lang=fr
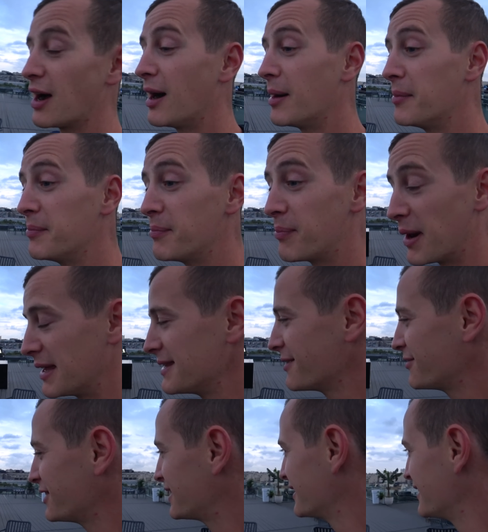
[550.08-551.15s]
aura plein
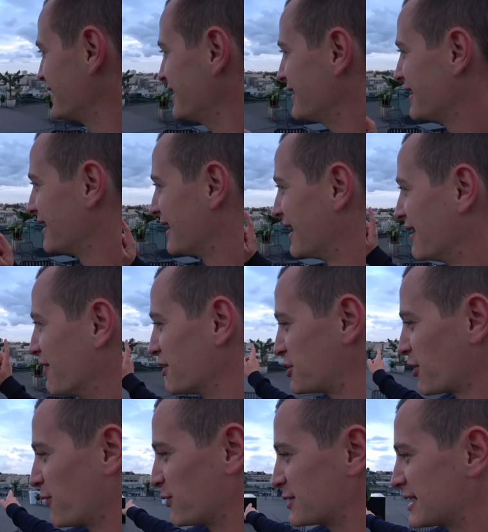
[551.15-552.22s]
d'invités et les voitures vont